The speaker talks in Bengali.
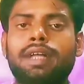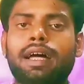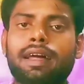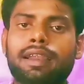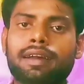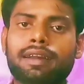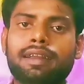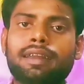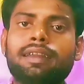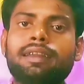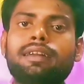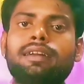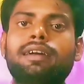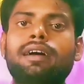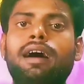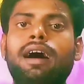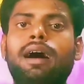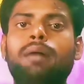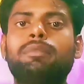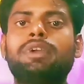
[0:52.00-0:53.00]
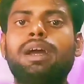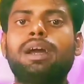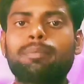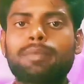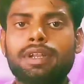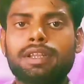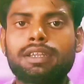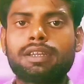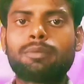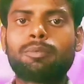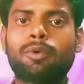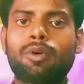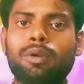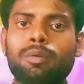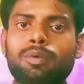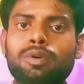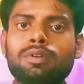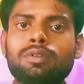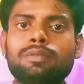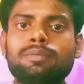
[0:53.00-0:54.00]
তার আগে আমি আপনাদের
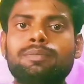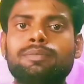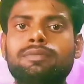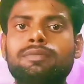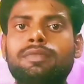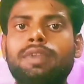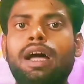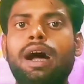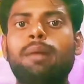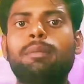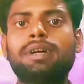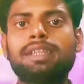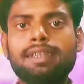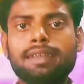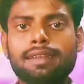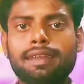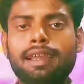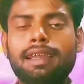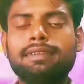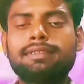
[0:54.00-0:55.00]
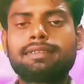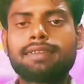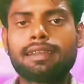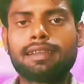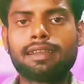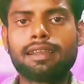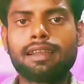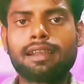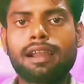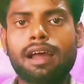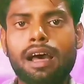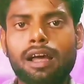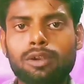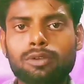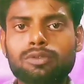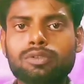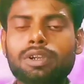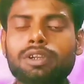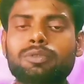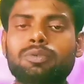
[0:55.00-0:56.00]
বলবো আমাদের এই চ্যানেলের
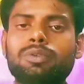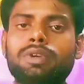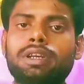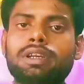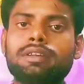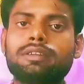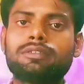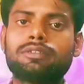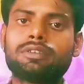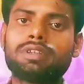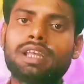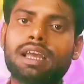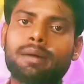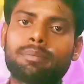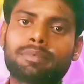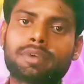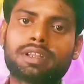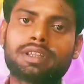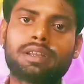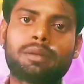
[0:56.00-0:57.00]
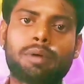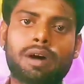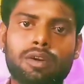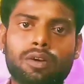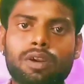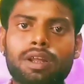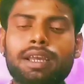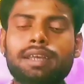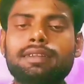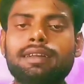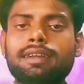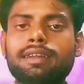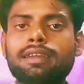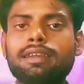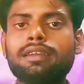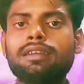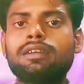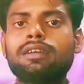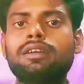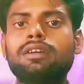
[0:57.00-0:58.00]
আলোচনা শুনে যদি আপনাদের ভালো লেগে
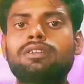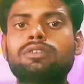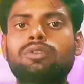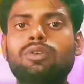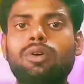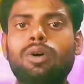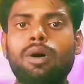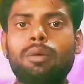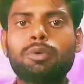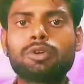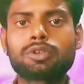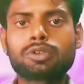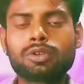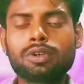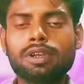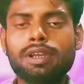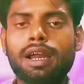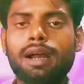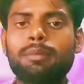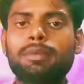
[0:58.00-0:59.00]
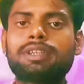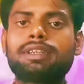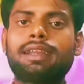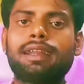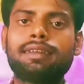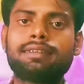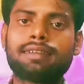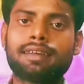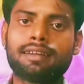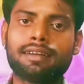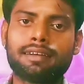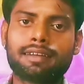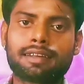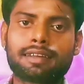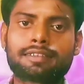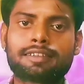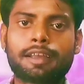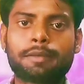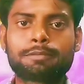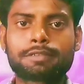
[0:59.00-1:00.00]
থাকে তো অবশ্যই আমাদের এই
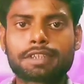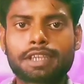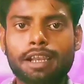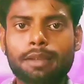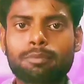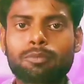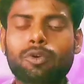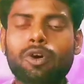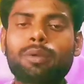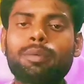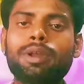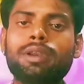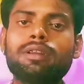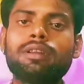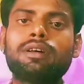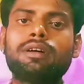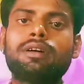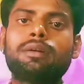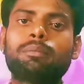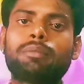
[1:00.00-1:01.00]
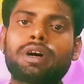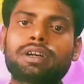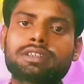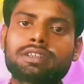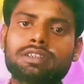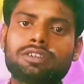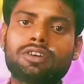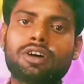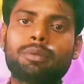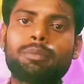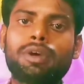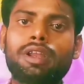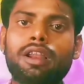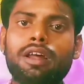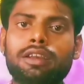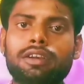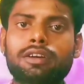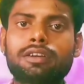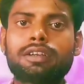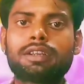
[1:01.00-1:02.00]
চ্যানেলটিকে সাবস্ক্রাইব করবেন পাশে দেওয়া বেল
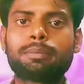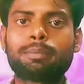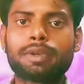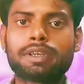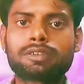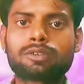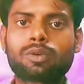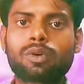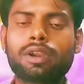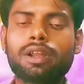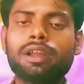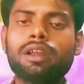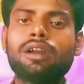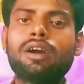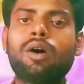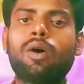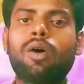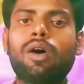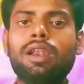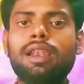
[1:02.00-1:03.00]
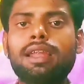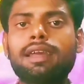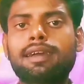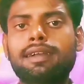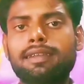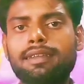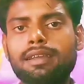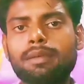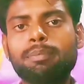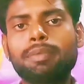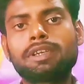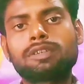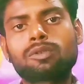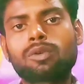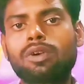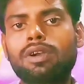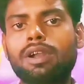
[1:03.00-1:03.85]
আইকনটি প্রেস করে অল লেখাটিকে প্রেস